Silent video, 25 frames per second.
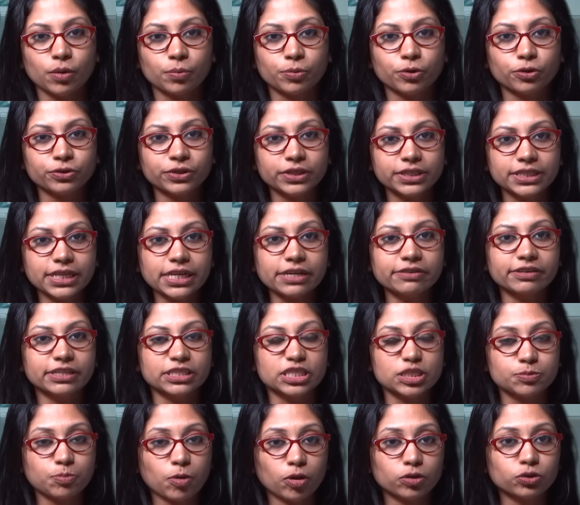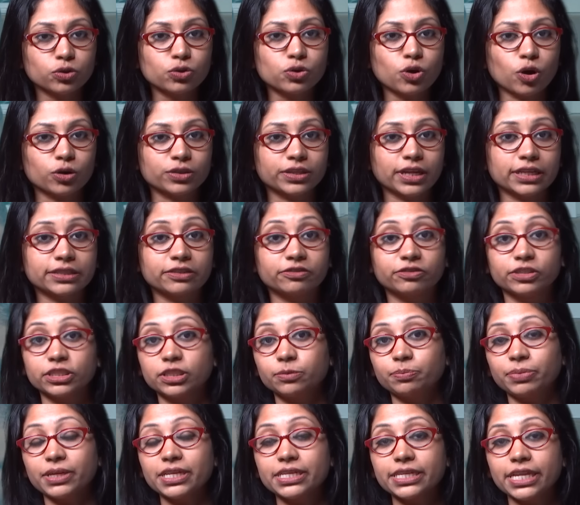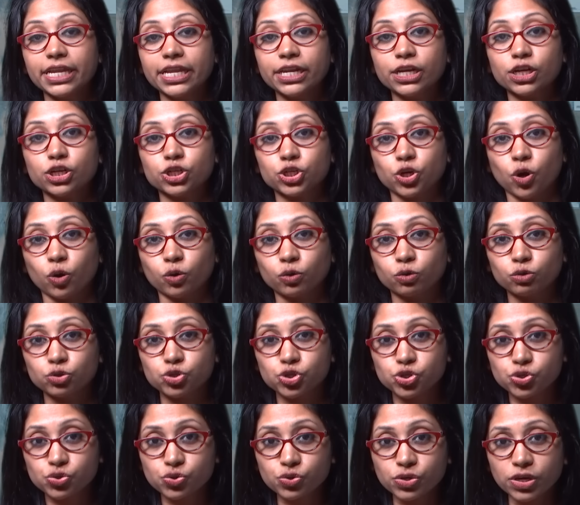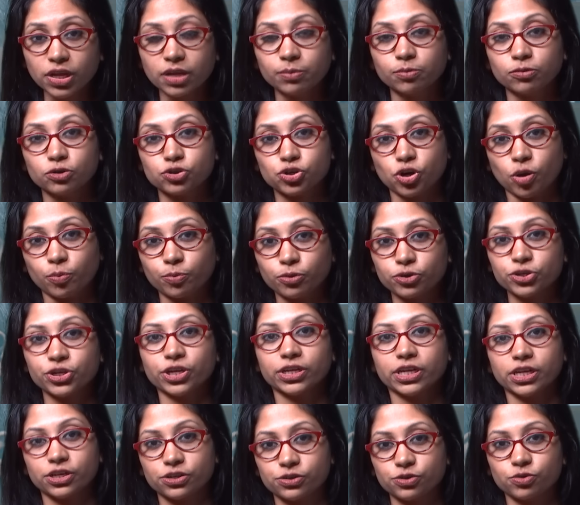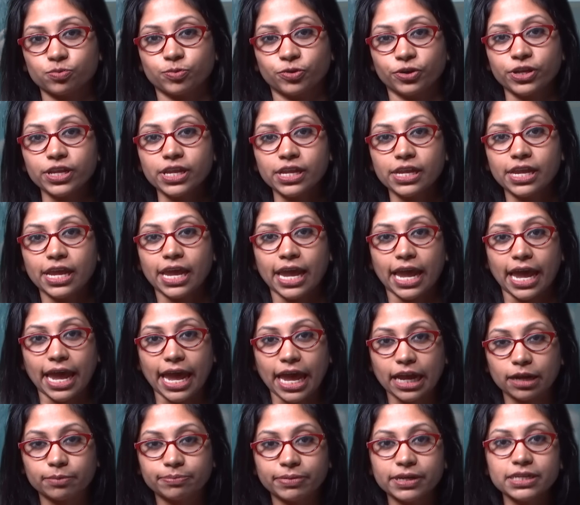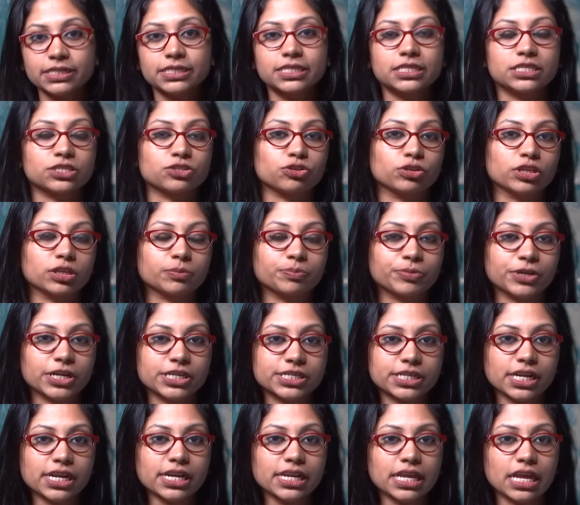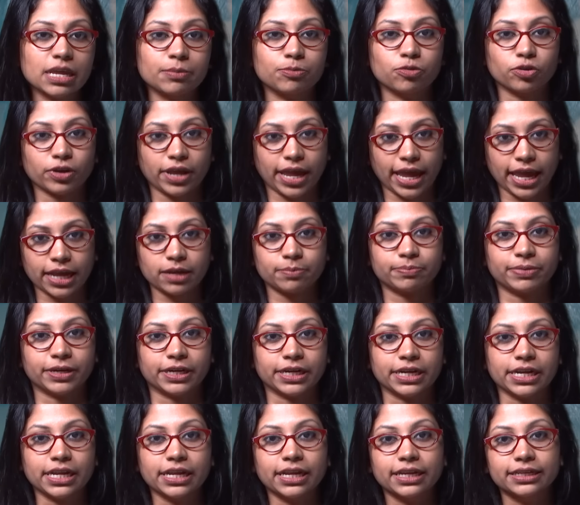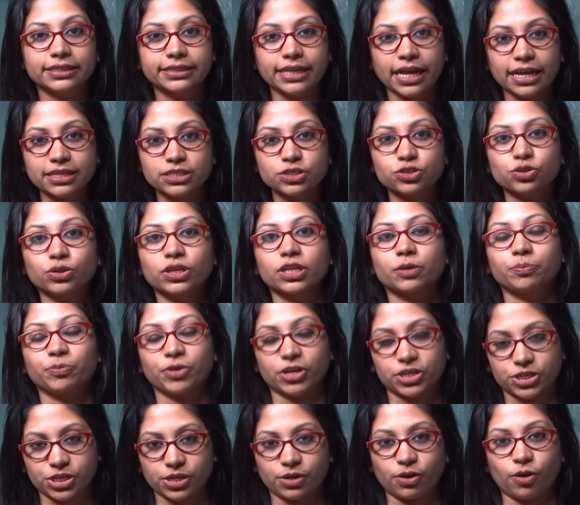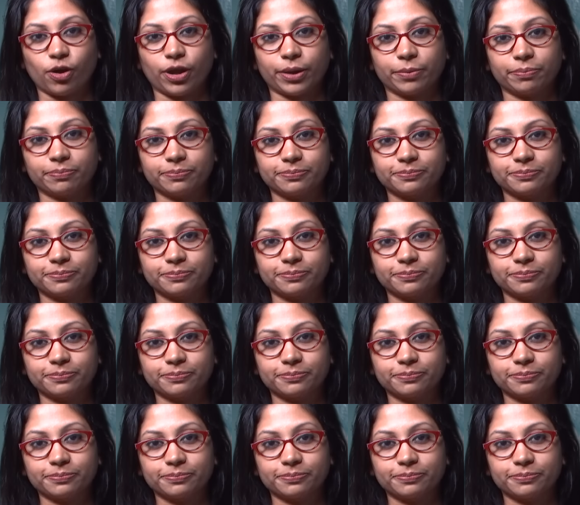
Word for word: প্রতিটি হৃদস্পন্দন অর্থাৎ হৃৎপিণ্ডের সংকোচন এবং সম্প্রসারণের সময় একবার সিস্টোলিক প্রেশার এবং একবার ডায়াস্টোলিক প্রেশার হয়